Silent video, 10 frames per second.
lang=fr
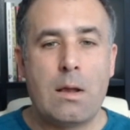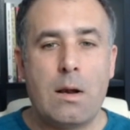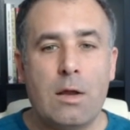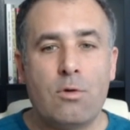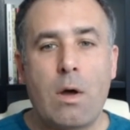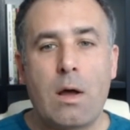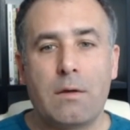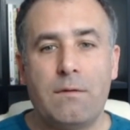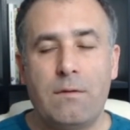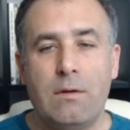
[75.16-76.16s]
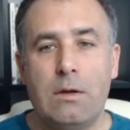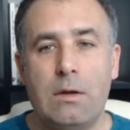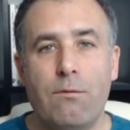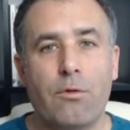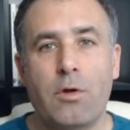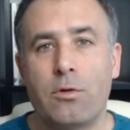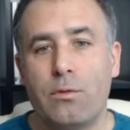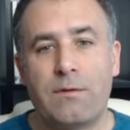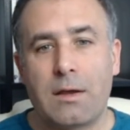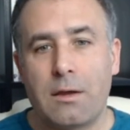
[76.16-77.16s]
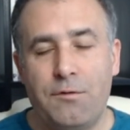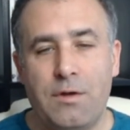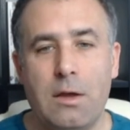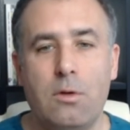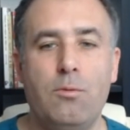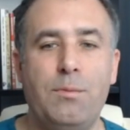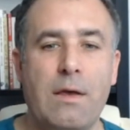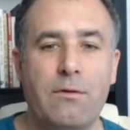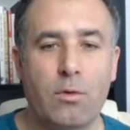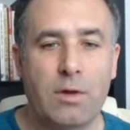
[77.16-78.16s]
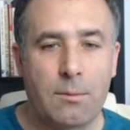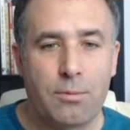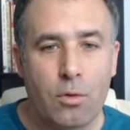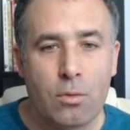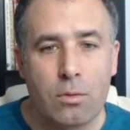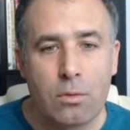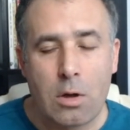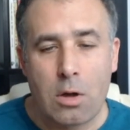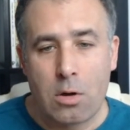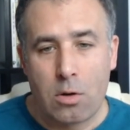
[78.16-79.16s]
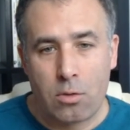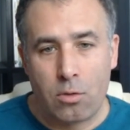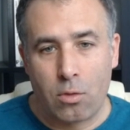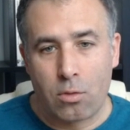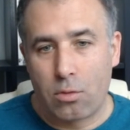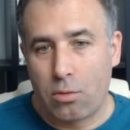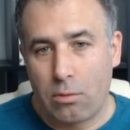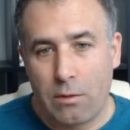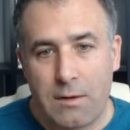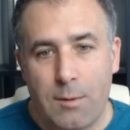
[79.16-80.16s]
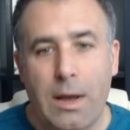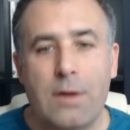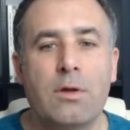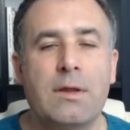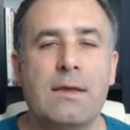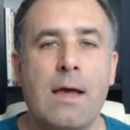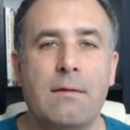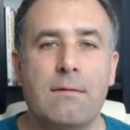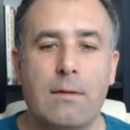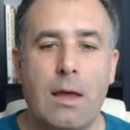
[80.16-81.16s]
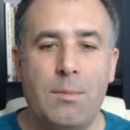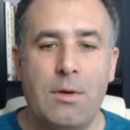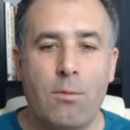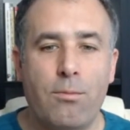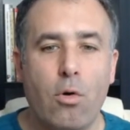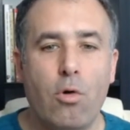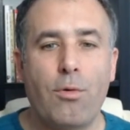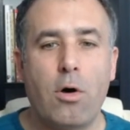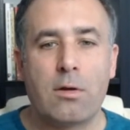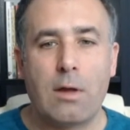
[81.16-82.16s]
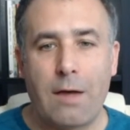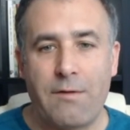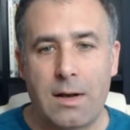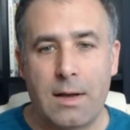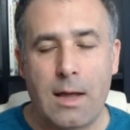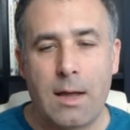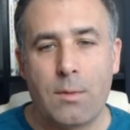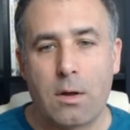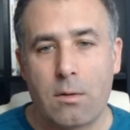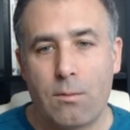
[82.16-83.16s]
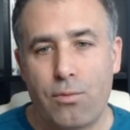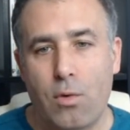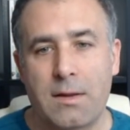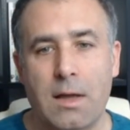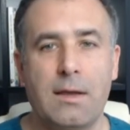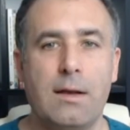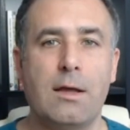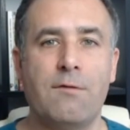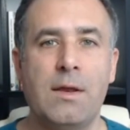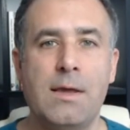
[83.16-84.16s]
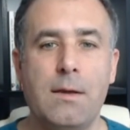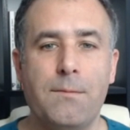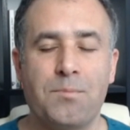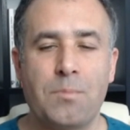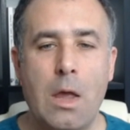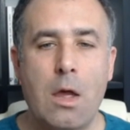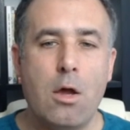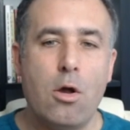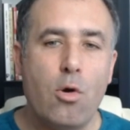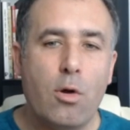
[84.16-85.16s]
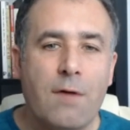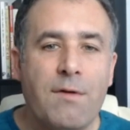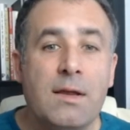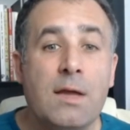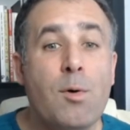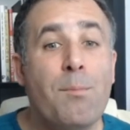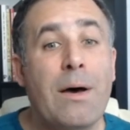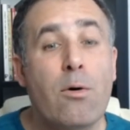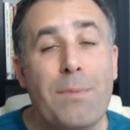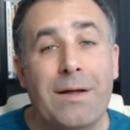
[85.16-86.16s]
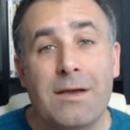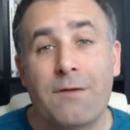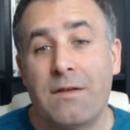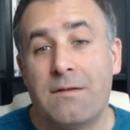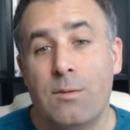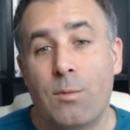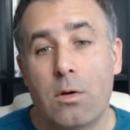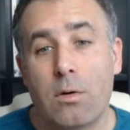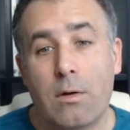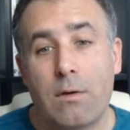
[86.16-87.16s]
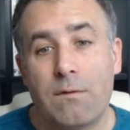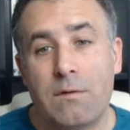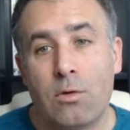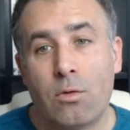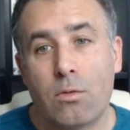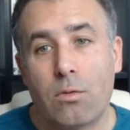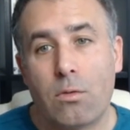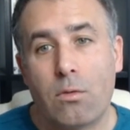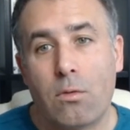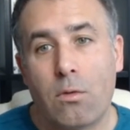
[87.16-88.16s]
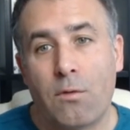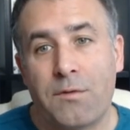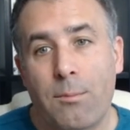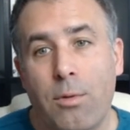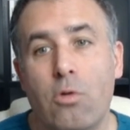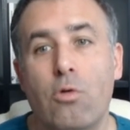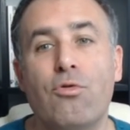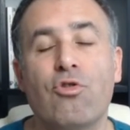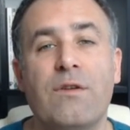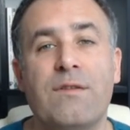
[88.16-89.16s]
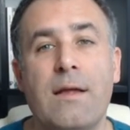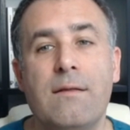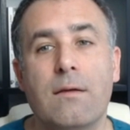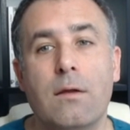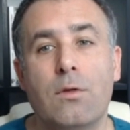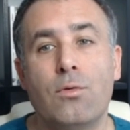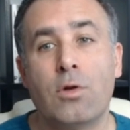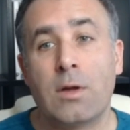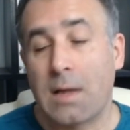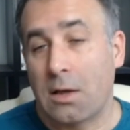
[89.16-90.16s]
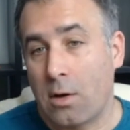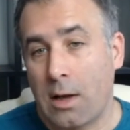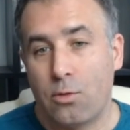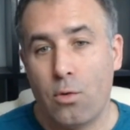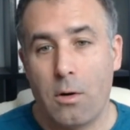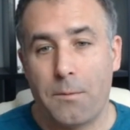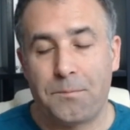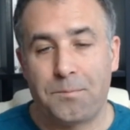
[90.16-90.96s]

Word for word: Les noirs ici vont sans doute sacrifier une pièce contre un pion, donc, s'ils prennent en D4, eh bien, on peut reprendre avec la dame pour attaquer le cavalier. Le cavalier ne peut pas repartir facilement, sinon on vient prendre le pion G7 tout en attaquant la tour.